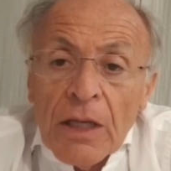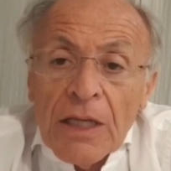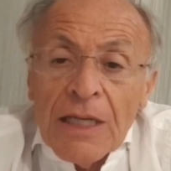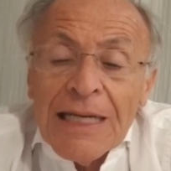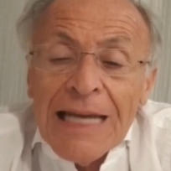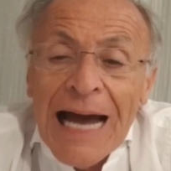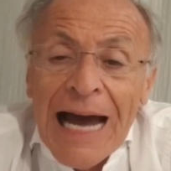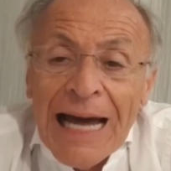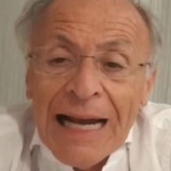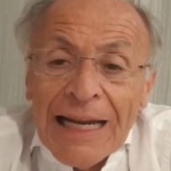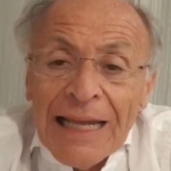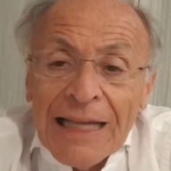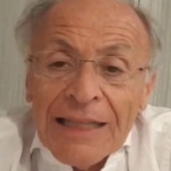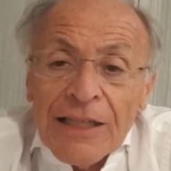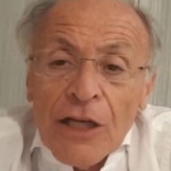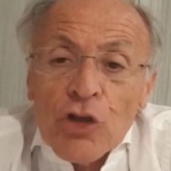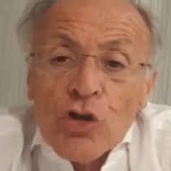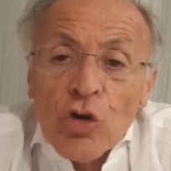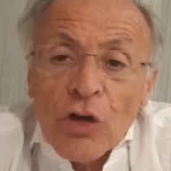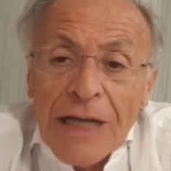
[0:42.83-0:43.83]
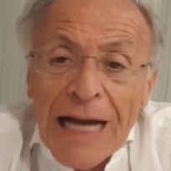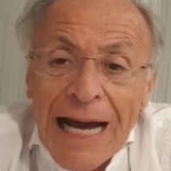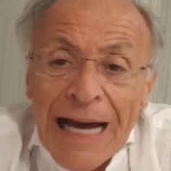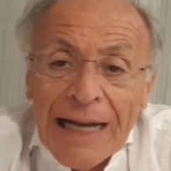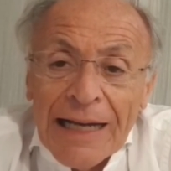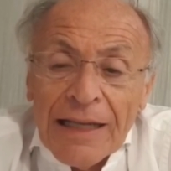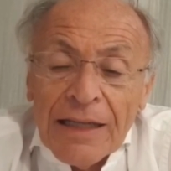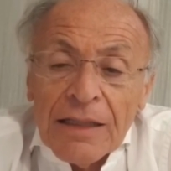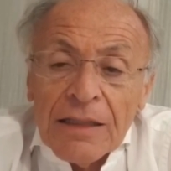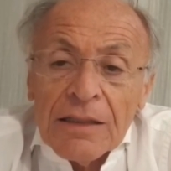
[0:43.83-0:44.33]
in area da
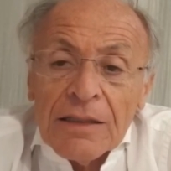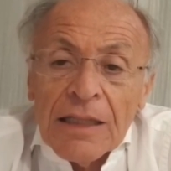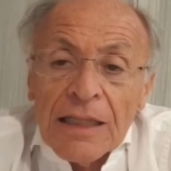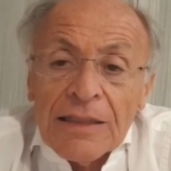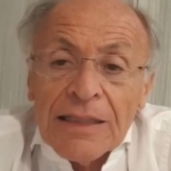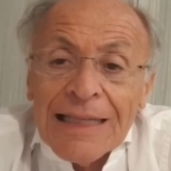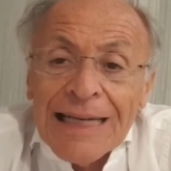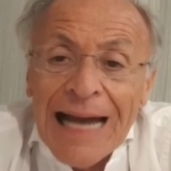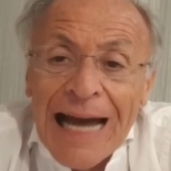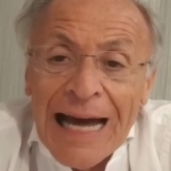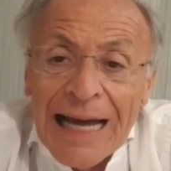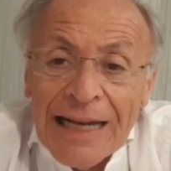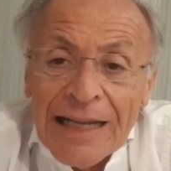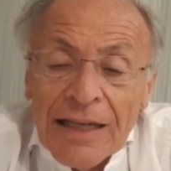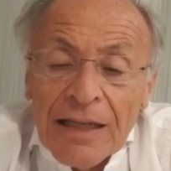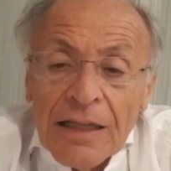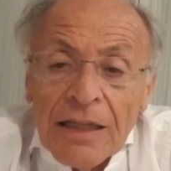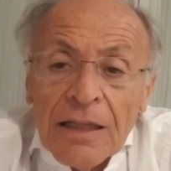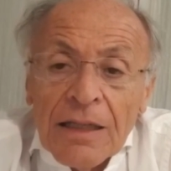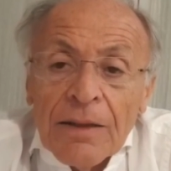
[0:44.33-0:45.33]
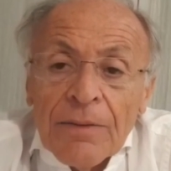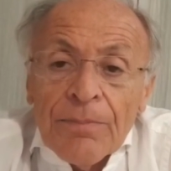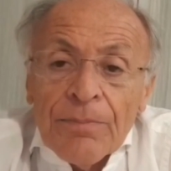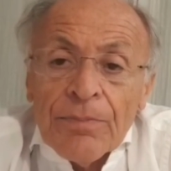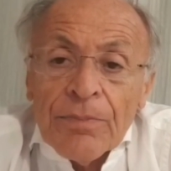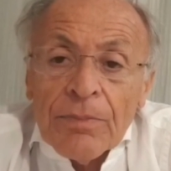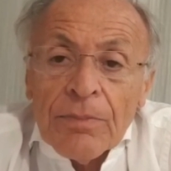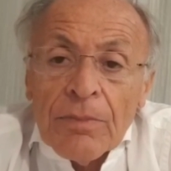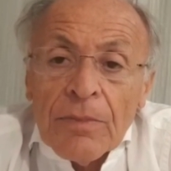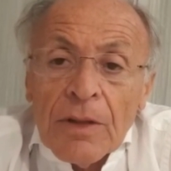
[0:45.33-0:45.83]
giocare, da tirare,
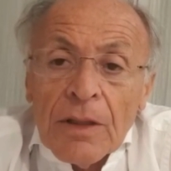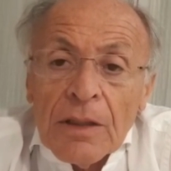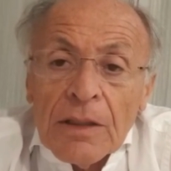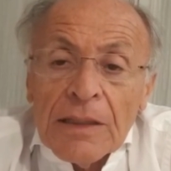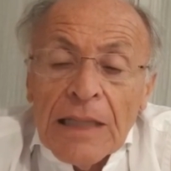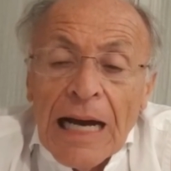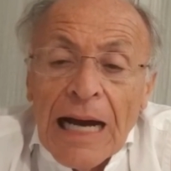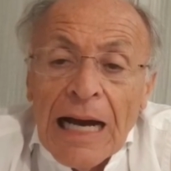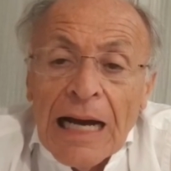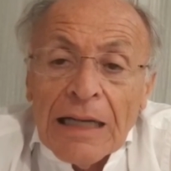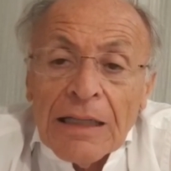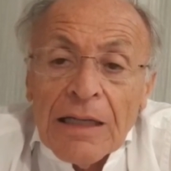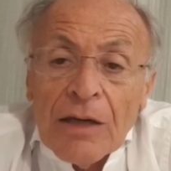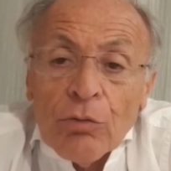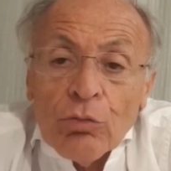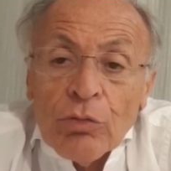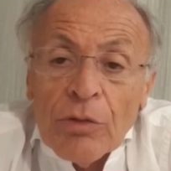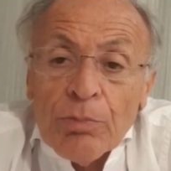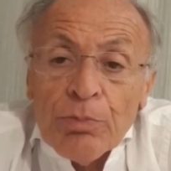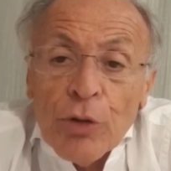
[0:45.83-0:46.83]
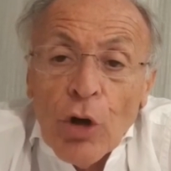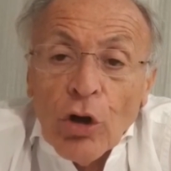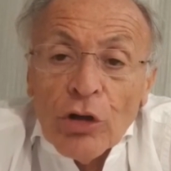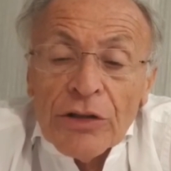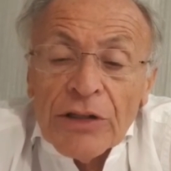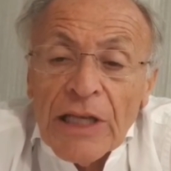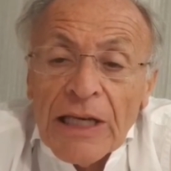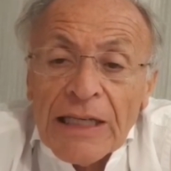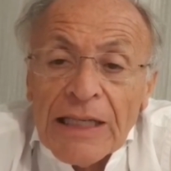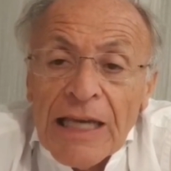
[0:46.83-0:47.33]
da un
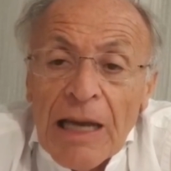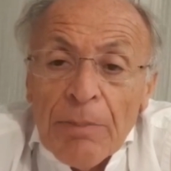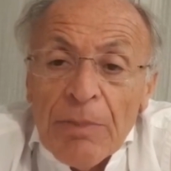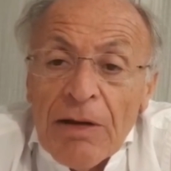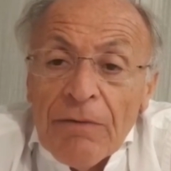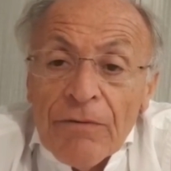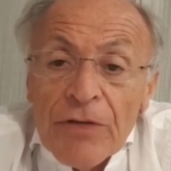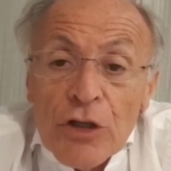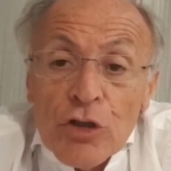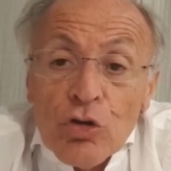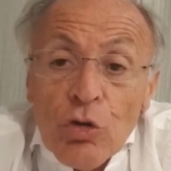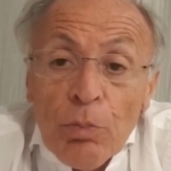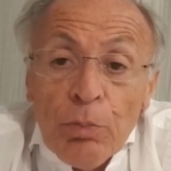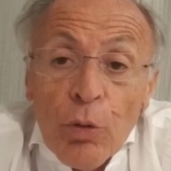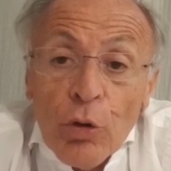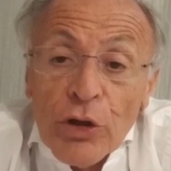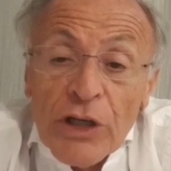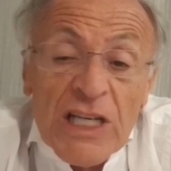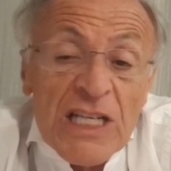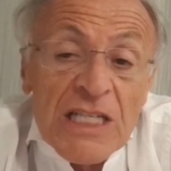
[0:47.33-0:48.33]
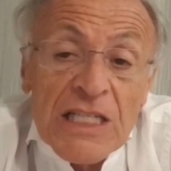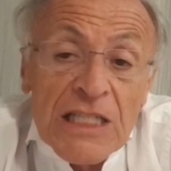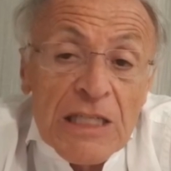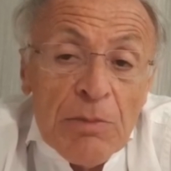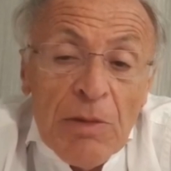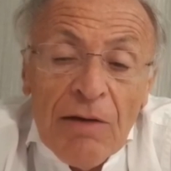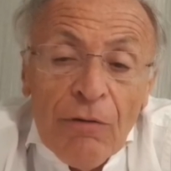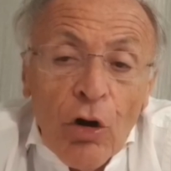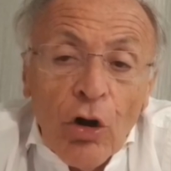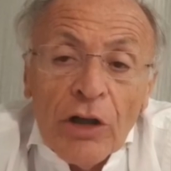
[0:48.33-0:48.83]
Piontek che abbiamo visto
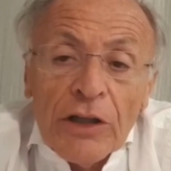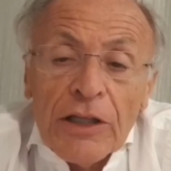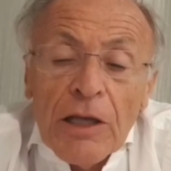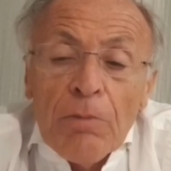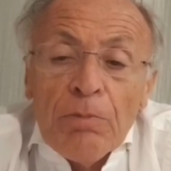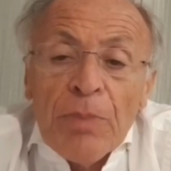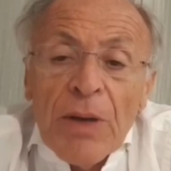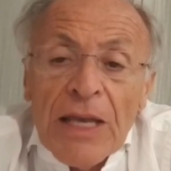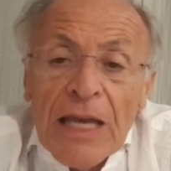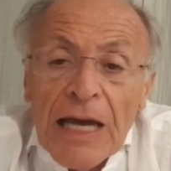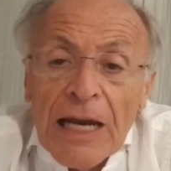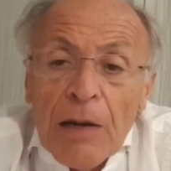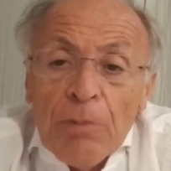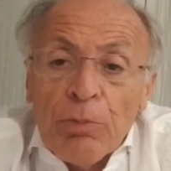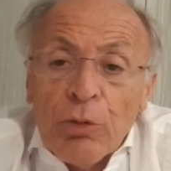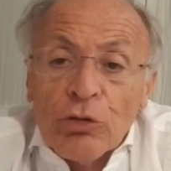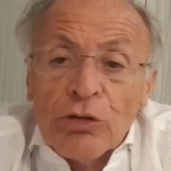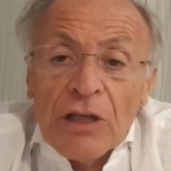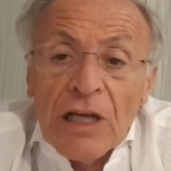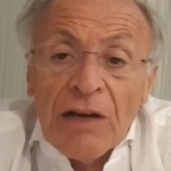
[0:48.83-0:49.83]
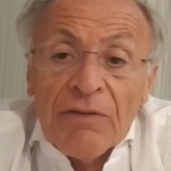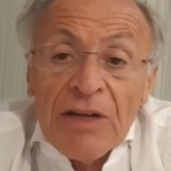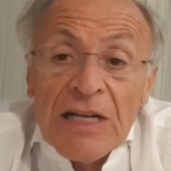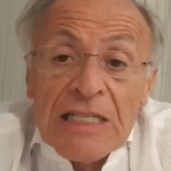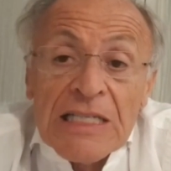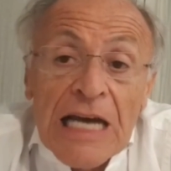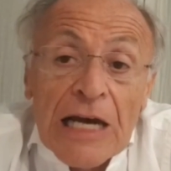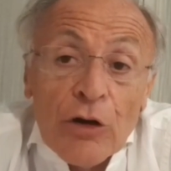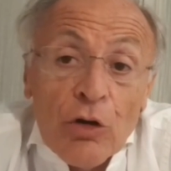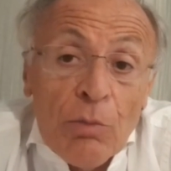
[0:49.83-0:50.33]
pochissime volte impegnare il portiere
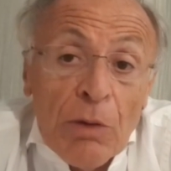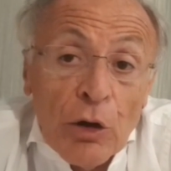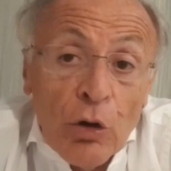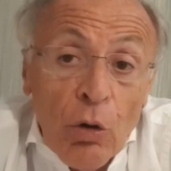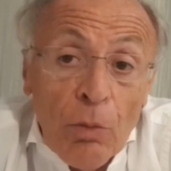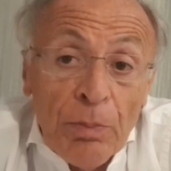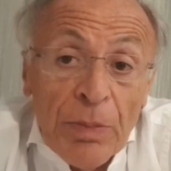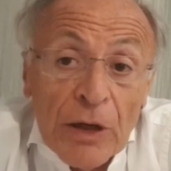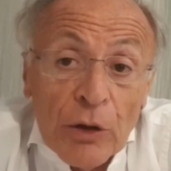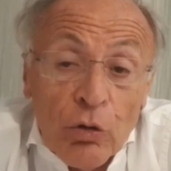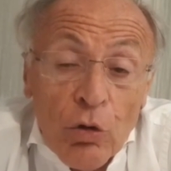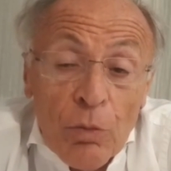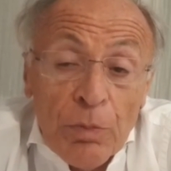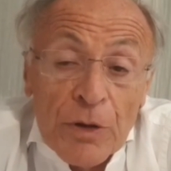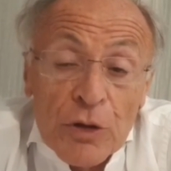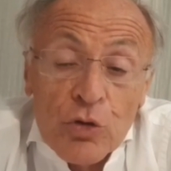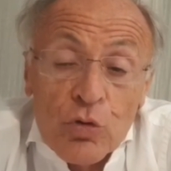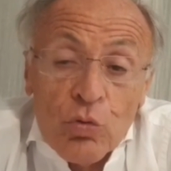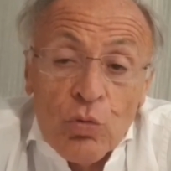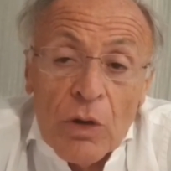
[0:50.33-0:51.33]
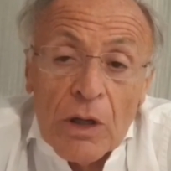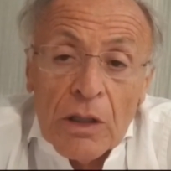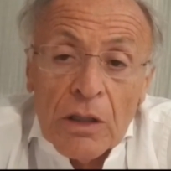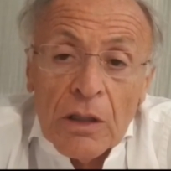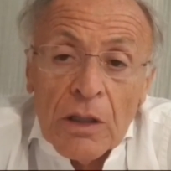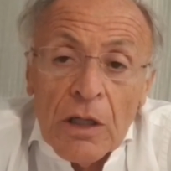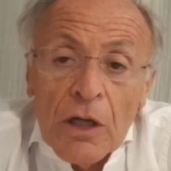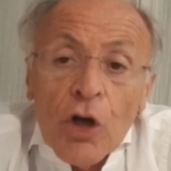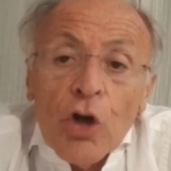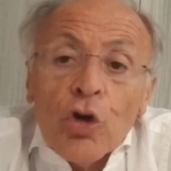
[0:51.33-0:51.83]
avversario, ma non per colpa sua.
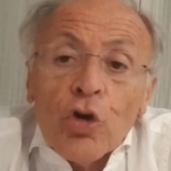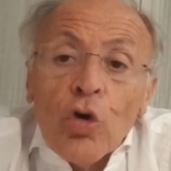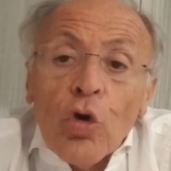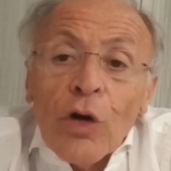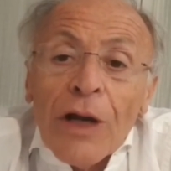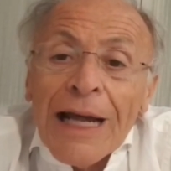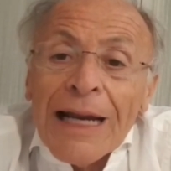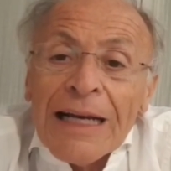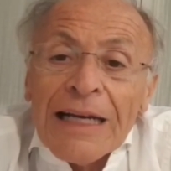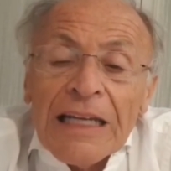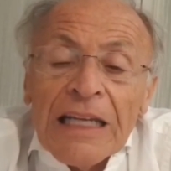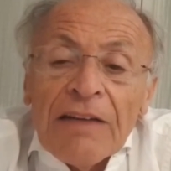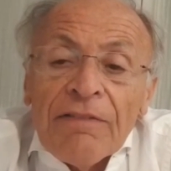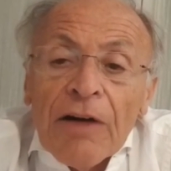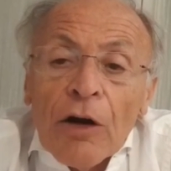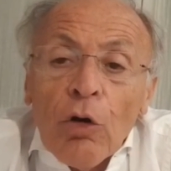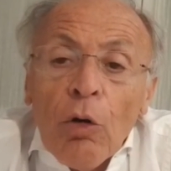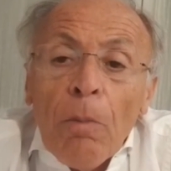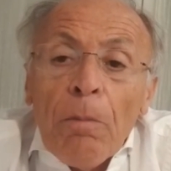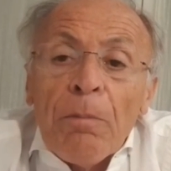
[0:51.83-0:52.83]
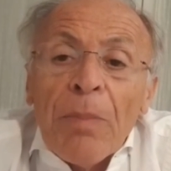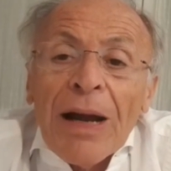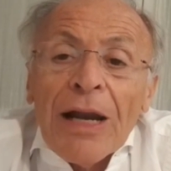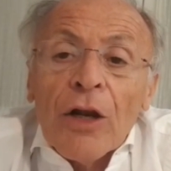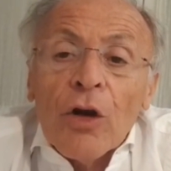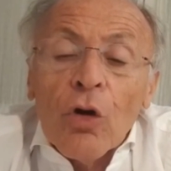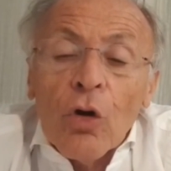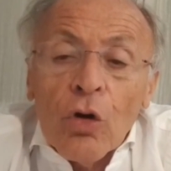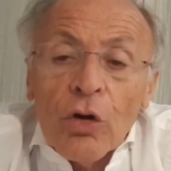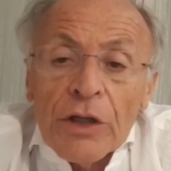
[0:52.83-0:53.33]
Non arrivano
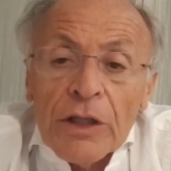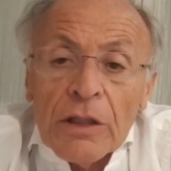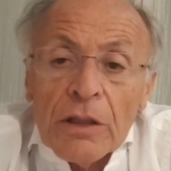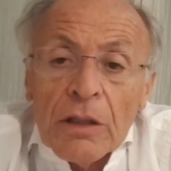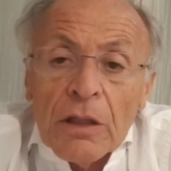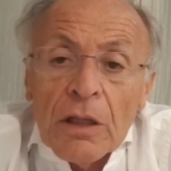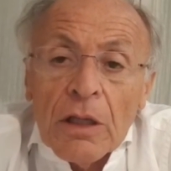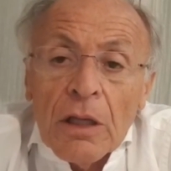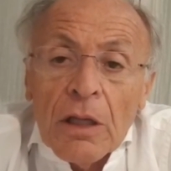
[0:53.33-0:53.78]
palloni.